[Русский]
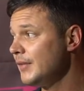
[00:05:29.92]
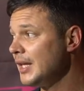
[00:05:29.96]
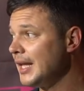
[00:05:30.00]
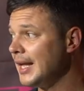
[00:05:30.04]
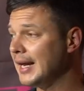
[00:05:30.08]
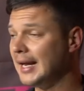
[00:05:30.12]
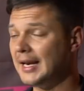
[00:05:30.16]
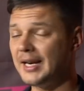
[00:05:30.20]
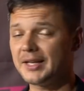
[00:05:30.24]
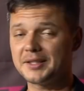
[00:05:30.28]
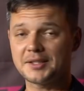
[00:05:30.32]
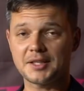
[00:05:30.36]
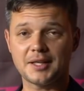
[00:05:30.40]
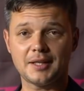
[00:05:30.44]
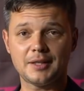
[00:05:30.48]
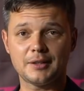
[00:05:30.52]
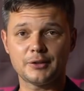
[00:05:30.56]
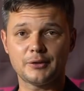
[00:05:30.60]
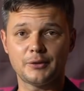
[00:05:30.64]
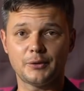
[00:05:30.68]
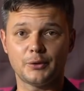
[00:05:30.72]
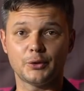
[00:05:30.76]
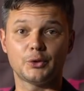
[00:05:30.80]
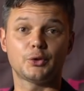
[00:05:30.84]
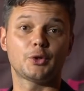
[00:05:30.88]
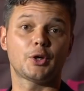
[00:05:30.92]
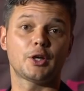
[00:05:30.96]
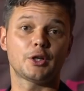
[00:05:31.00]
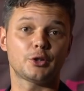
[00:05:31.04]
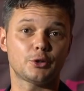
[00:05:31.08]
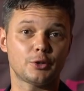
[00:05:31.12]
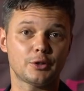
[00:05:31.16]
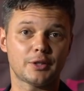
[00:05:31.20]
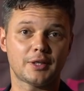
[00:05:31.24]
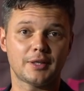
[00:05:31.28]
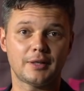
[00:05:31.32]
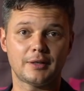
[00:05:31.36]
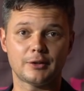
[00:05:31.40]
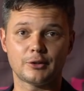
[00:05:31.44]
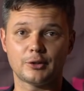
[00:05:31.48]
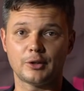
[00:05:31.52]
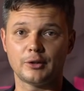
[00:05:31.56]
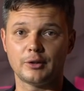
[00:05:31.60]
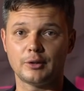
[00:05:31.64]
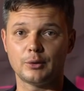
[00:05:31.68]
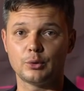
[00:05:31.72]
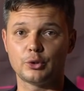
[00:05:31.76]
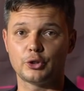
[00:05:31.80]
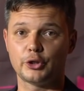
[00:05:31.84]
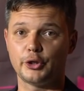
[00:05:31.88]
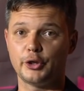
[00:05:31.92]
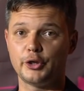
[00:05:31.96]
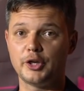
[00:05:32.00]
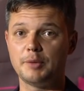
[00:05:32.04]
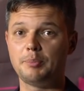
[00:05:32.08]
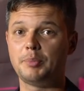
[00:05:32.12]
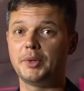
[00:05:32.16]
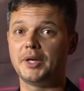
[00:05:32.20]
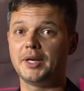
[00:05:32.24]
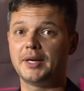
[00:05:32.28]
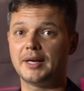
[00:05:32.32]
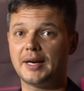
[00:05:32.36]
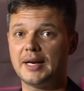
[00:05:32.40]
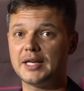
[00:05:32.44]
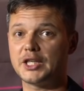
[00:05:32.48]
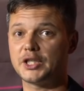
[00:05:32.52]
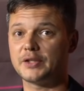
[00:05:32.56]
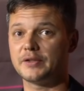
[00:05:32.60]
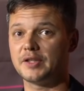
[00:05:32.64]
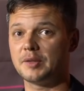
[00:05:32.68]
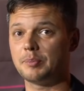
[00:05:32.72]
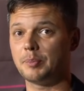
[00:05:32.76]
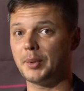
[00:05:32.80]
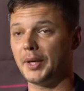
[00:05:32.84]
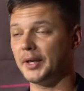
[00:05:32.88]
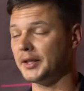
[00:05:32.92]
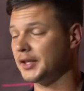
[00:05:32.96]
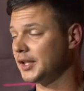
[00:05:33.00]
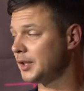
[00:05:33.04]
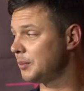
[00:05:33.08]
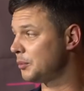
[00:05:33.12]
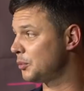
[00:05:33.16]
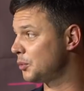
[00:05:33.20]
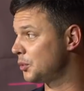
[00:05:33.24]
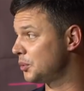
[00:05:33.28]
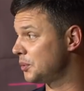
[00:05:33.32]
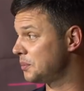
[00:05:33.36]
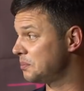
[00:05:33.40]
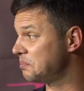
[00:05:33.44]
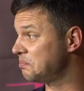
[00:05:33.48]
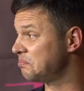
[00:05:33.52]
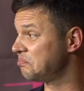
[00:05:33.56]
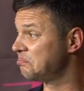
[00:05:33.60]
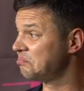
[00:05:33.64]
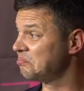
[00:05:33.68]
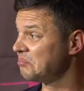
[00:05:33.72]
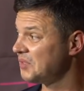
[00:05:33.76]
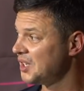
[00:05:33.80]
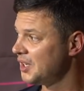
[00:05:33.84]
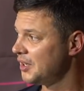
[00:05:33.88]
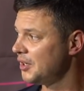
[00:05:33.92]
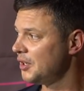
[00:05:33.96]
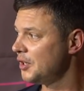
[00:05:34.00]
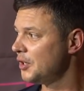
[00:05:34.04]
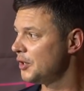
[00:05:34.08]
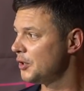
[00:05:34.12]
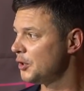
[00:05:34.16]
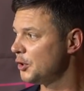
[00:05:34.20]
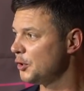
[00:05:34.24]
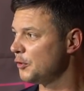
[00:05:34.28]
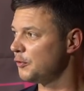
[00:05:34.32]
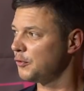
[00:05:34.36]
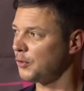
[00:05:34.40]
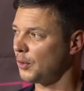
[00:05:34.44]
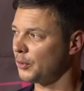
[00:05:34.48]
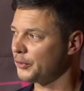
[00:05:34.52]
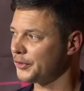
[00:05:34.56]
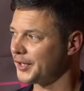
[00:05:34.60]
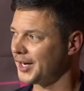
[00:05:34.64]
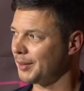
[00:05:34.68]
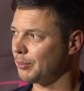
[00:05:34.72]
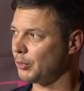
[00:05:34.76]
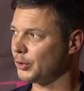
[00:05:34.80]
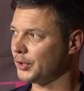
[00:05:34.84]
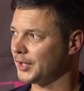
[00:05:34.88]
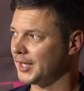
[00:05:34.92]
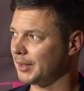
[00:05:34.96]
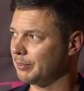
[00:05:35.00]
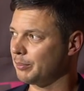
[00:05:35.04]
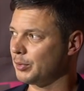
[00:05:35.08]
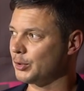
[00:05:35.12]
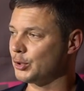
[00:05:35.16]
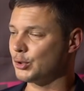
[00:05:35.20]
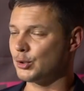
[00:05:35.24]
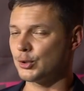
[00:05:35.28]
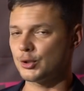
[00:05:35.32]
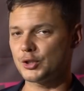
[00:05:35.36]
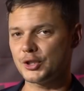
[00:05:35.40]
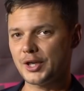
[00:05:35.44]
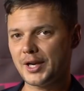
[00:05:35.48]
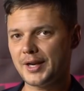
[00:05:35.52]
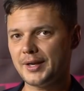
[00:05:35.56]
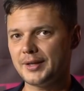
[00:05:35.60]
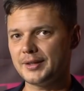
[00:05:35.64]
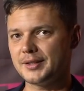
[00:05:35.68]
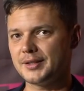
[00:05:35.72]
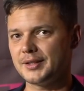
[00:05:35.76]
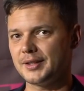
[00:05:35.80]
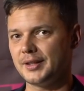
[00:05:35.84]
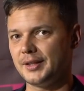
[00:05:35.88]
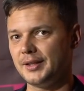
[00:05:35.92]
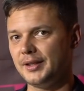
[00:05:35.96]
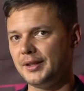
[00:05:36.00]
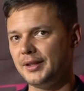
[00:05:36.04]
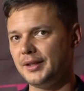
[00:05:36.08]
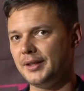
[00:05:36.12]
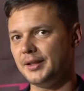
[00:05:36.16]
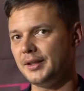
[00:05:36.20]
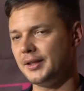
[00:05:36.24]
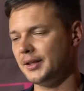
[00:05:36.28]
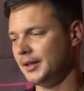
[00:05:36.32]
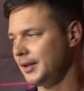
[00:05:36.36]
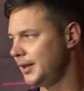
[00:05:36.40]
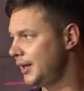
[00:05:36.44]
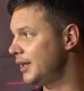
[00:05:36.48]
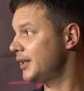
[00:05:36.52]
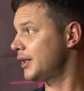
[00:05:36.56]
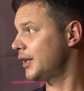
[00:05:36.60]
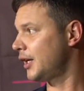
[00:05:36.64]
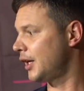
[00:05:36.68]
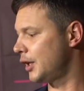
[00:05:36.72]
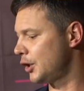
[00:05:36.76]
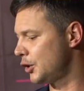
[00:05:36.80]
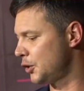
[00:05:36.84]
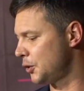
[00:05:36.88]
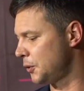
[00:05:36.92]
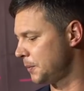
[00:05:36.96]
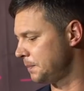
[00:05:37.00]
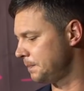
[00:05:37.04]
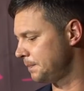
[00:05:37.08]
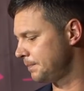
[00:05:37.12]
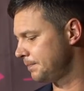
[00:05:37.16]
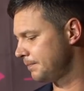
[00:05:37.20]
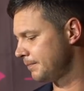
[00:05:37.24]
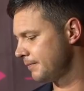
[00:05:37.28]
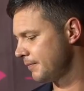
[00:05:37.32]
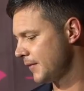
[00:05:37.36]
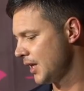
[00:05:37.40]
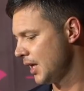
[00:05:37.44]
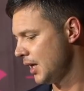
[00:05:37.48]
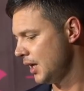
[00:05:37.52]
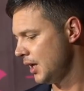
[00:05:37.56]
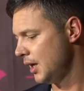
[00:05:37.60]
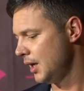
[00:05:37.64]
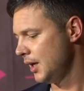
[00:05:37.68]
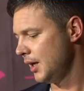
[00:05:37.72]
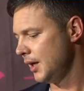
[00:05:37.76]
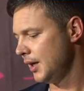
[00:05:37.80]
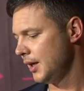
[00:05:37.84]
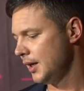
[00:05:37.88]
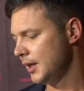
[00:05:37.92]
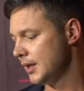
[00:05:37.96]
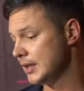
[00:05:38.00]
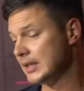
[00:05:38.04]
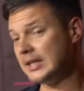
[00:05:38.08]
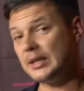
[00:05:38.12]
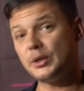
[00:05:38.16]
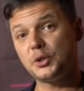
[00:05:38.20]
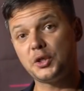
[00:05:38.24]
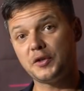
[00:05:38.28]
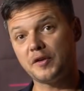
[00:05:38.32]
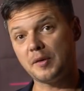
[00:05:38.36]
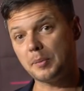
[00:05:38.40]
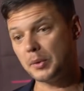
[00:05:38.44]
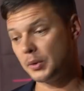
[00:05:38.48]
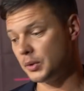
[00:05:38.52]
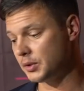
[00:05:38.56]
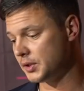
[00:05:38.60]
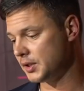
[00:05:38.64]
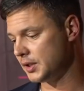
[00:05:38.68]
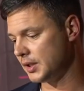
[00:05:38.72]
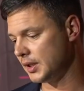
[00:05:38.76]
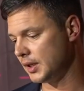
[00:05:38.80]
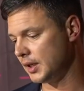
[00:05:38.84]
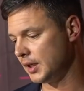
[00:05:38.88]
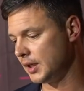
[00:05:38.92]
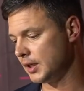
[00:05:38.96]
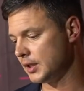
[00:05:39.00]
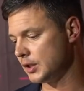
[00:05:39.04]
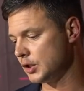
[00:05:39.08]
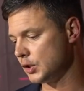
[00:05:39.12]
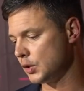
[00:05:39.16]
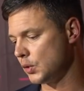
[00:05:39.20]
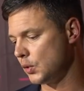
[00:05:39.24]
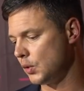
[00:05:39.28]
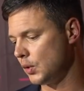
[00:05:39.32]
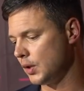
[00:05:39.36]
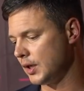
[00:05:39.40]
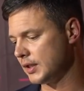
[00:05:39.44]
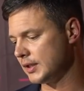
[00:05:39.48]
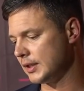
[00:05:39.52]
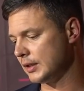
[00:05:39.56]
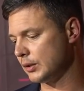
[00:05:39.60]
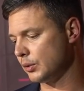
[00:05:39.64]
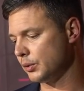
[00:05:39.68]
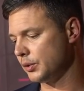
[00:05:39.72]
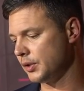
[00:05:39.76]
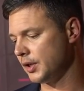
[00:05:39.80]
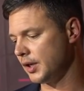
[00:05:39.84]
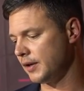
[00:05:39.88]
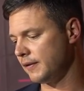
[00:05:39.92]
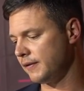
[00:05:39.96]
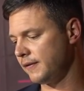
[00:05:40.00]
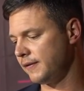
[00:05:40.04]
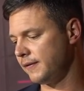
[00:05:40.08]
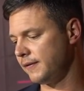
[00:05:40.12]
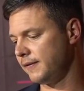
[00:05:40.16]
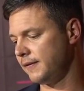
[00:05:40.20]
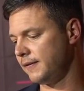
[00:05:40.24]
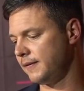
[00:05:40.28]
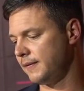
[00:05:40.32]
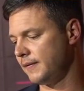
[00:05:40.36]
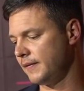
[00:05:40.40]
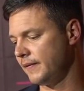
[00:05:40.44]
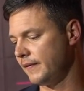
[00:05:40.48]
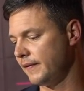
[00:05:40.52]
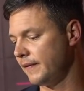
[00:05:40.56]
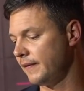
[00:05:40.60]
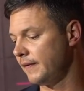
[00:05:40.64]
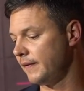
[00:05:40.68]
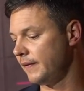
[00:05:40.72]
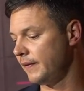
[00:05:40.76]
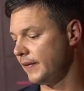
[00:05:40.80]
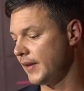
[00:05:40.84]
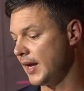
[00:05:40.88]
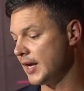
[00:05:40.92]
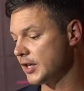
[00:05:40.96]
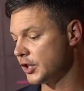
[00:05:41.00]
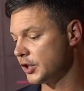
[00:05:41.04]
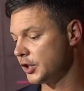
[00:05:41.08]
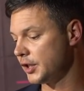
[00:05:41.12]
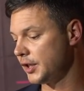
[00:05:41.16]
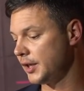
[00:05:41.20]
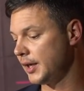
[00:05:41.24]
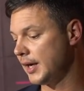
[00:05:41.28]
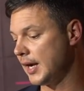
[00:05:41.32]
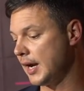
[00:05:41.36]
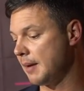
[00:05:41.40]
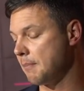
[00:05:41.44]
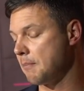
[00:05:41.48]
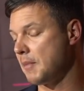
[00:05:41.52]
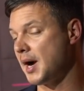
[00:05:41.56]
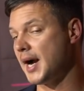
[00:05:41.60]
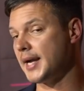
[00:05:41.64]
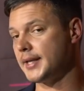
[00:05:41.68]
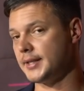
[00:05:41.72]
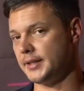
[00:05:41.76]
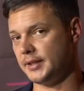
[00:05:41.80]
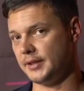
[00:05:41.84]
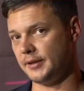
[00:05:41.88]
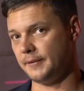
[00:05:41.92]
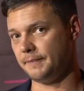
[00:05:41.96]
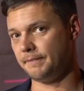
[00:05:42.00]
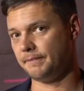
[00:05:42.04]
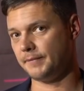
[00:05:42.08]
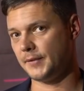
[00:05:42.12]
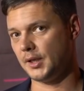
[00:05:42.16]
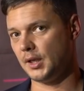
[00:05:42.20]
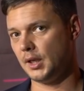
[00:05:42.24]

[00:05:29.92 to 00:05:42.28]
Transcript: Олег сказал, вот только что сказал, что лучше ее не перекрашивать, поэтому ну, фронт работ как бы сужается, и, и это хорошо. Следующий вопрос. Э, сколько сотрудников в нашей команде?